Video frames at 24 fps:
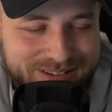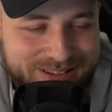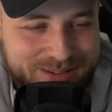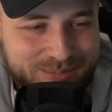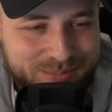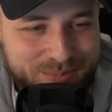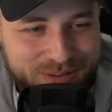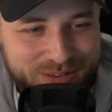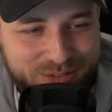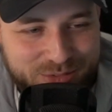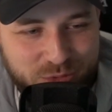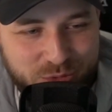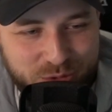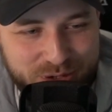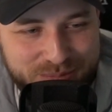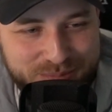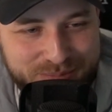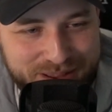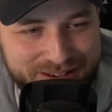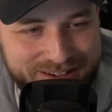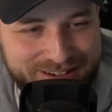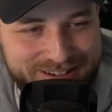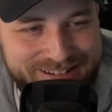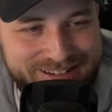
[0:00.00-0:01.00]
mit
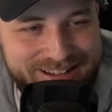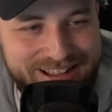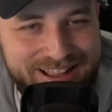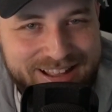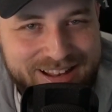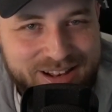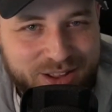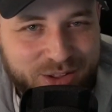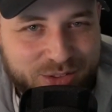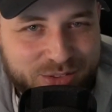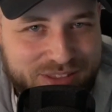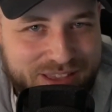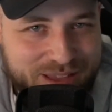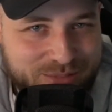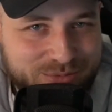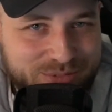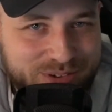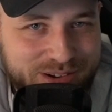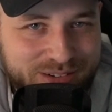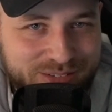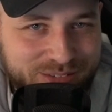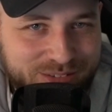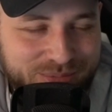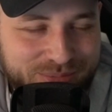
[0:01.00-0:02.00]
Stream-Material aus
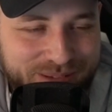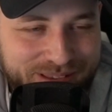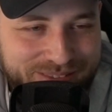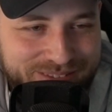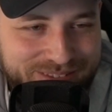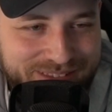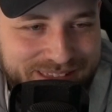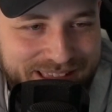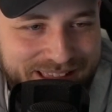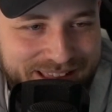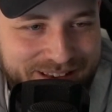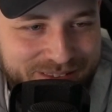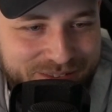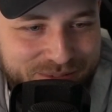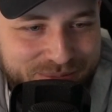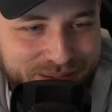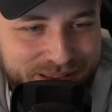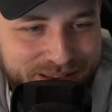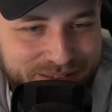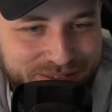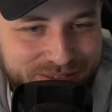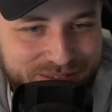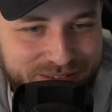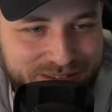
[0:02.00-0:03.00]
Anfang
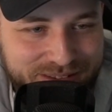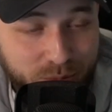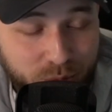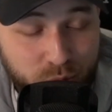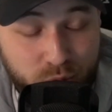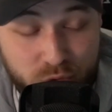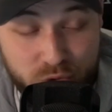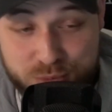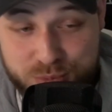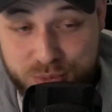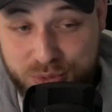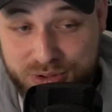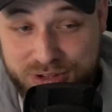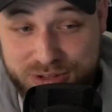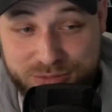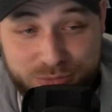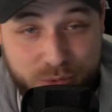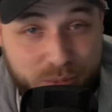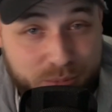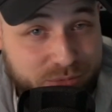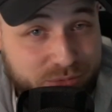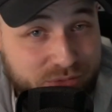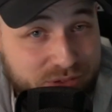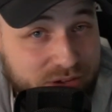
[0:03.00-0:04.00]
2021, ursprünglich
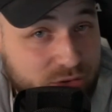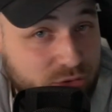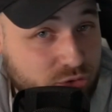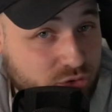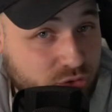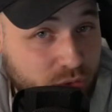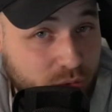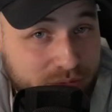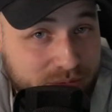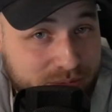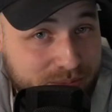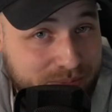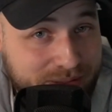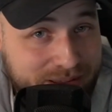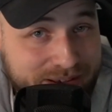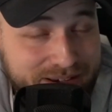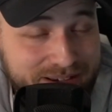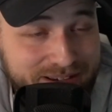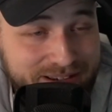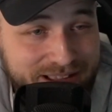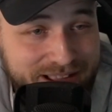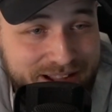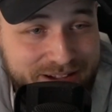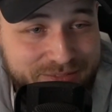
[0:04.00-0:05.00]
50 Stunden
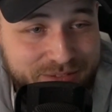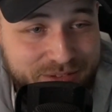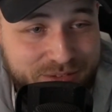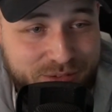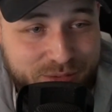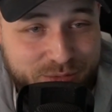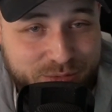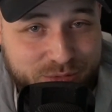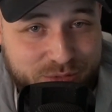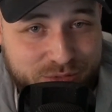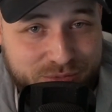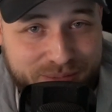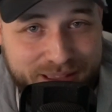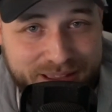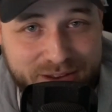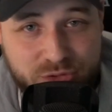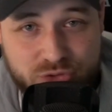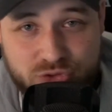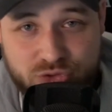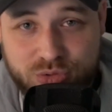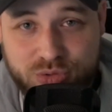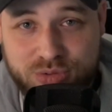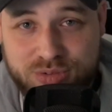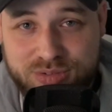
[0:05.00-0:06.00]
Material, was auf 2
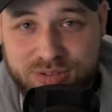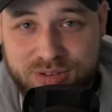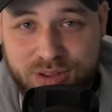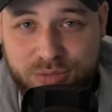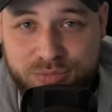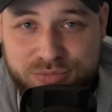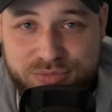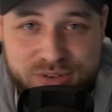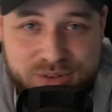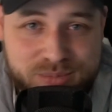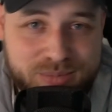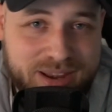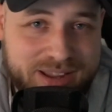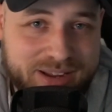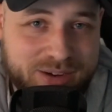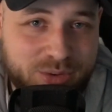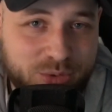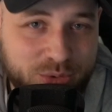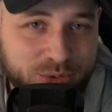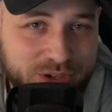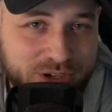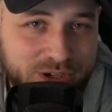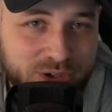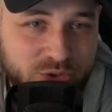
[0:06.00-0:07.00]
Stunden auf Filmlänge
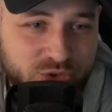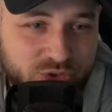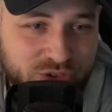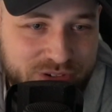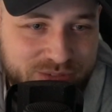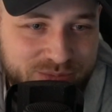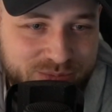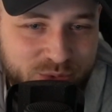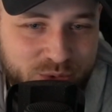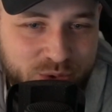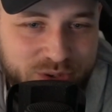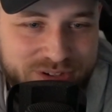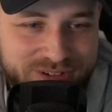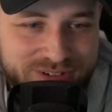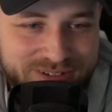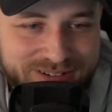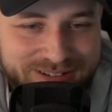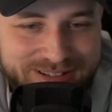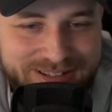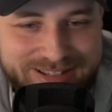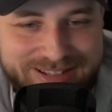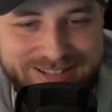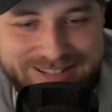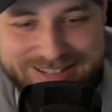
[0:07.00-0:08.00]
runtergeschnitten wurde.
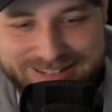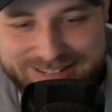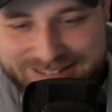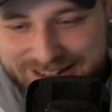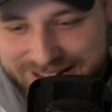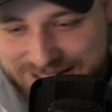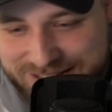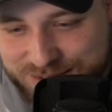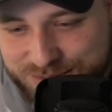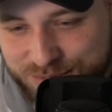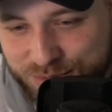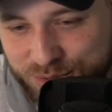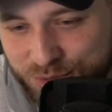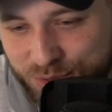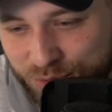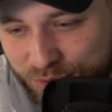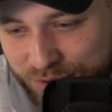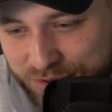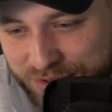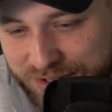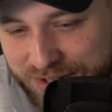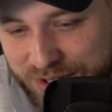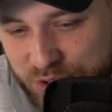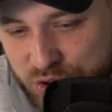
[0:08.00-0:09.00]
Das wird
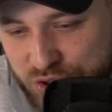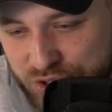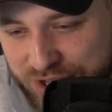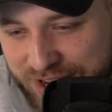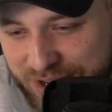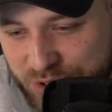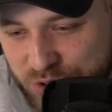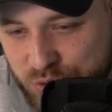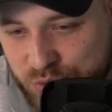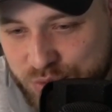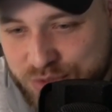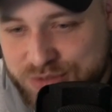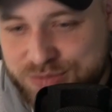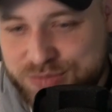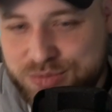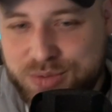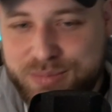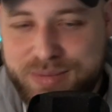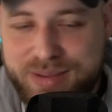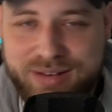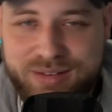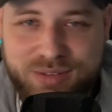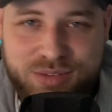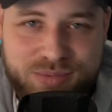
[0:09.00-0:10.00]
heute der Startschuss für
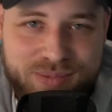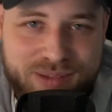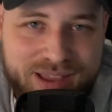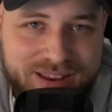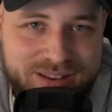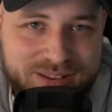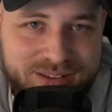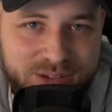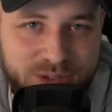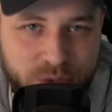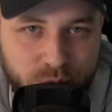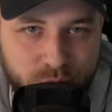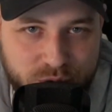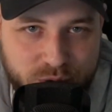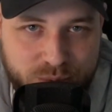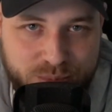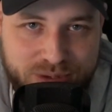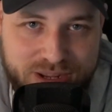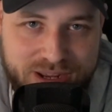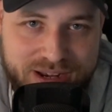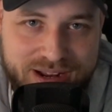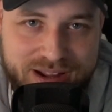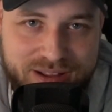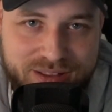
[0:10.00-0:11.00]
meinen zweiten
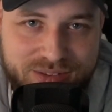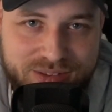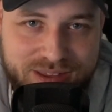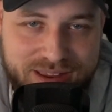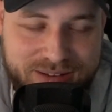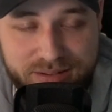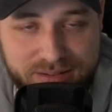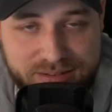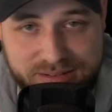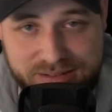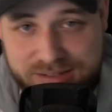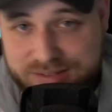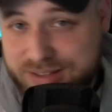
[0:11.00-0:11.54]
YouTube-Kanal sein. Ich